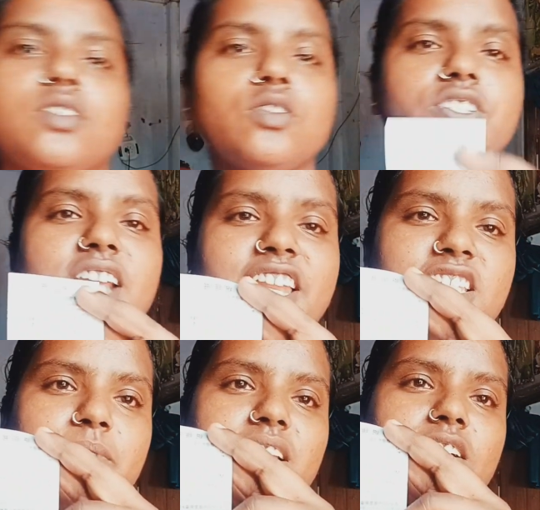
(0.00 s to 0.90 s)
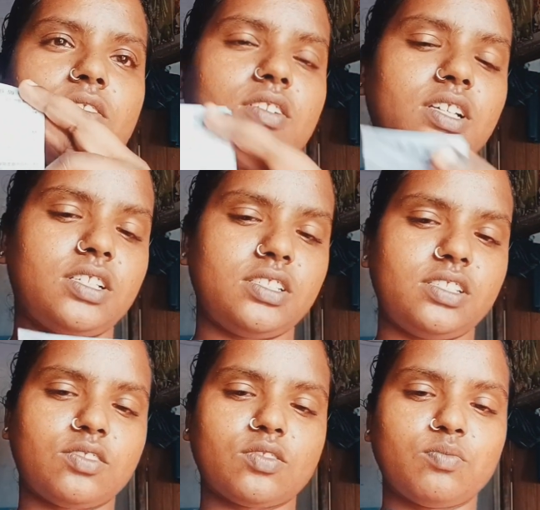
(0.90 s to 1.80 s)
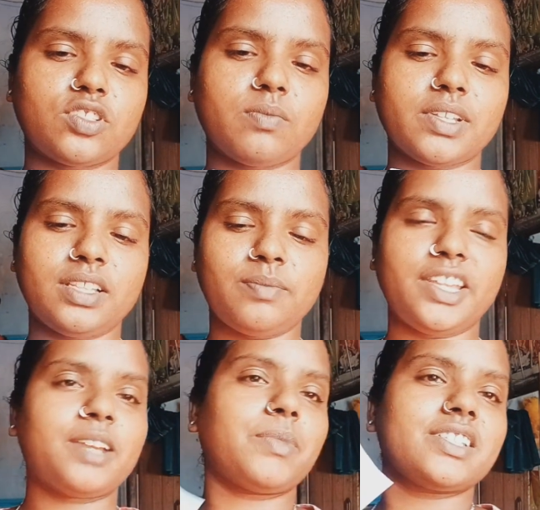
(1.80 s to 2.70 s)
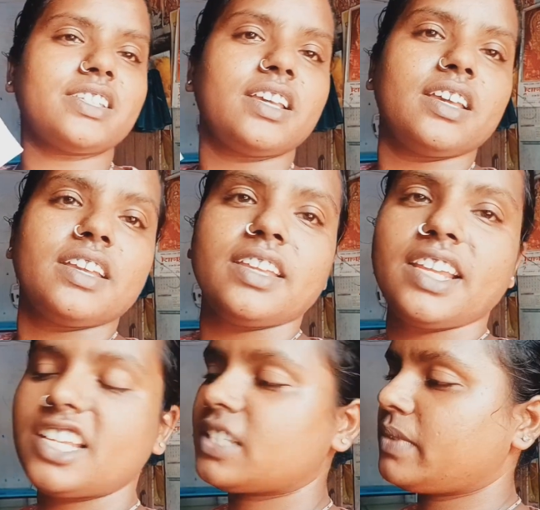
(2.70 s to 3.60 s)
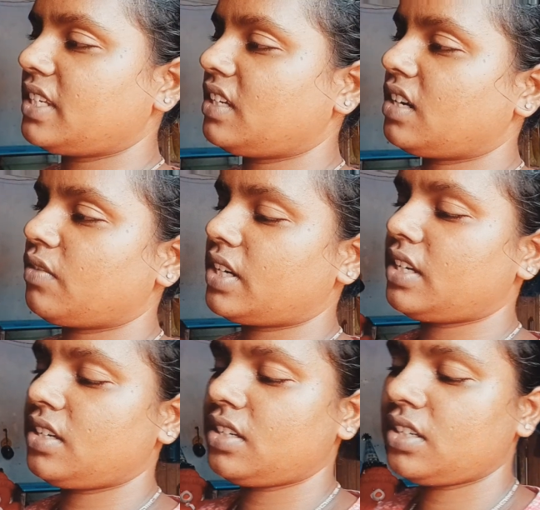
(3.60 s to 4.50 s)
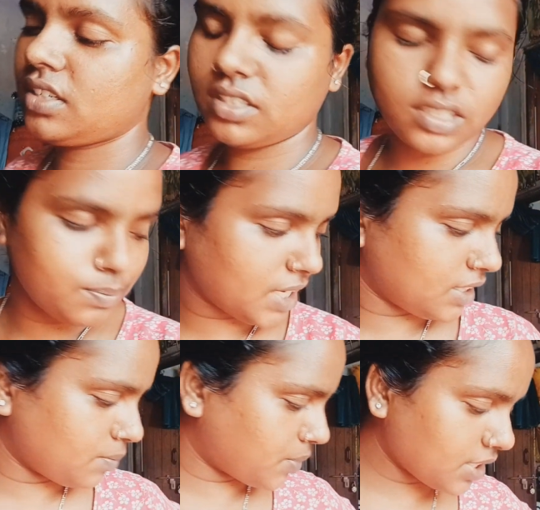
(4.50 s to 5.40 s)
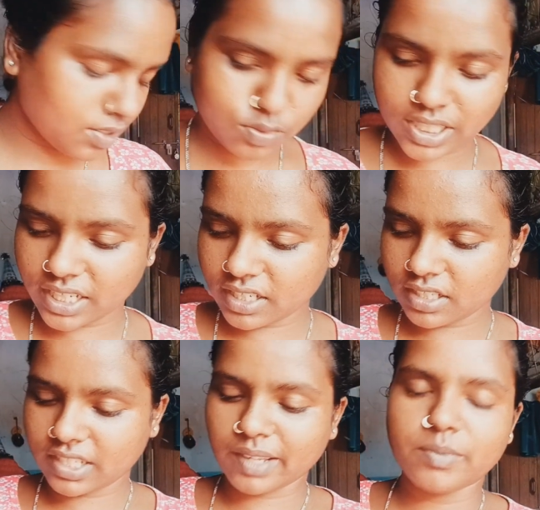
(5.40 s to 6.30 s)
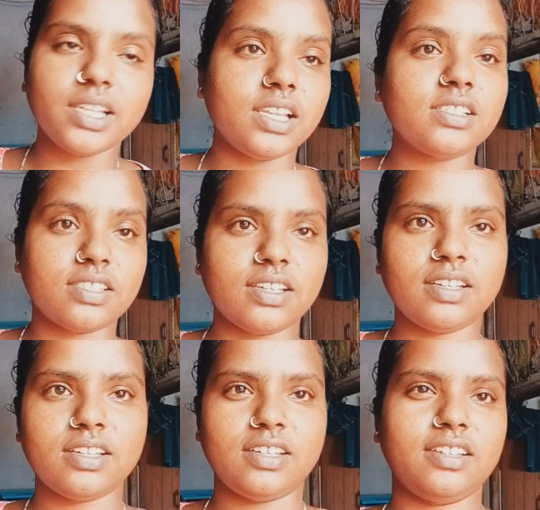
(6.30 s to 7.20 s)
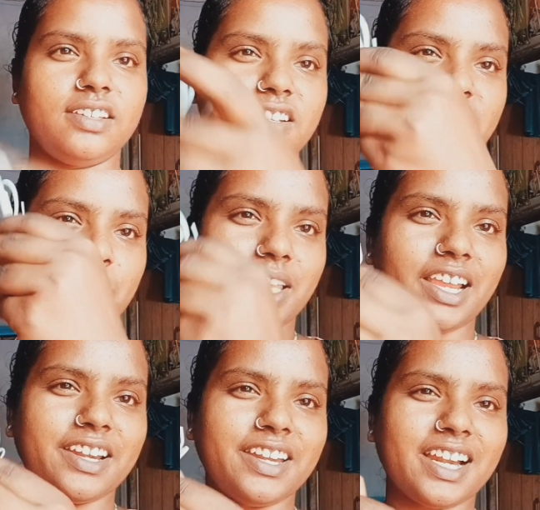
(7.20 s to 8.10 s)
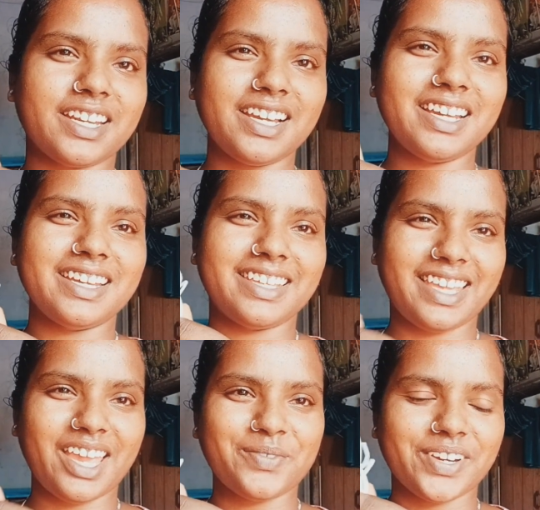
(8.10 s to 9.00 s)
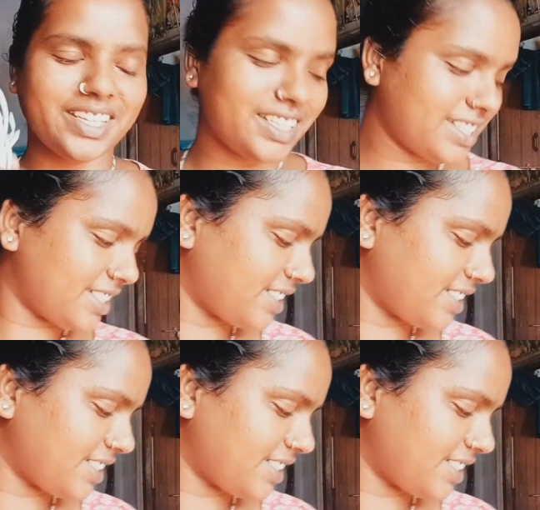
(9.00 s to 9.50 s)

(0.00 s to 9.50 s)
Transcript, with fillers: कुछ चाइनीज में लिखा हुआ है जिसको मुझको मतलब नहीं एक पास इंग्लिश भी लिखा हुआ है बाद में पढ़ के सुनाएंगे टाइम मिलने से ये मिला एक डाटा केवल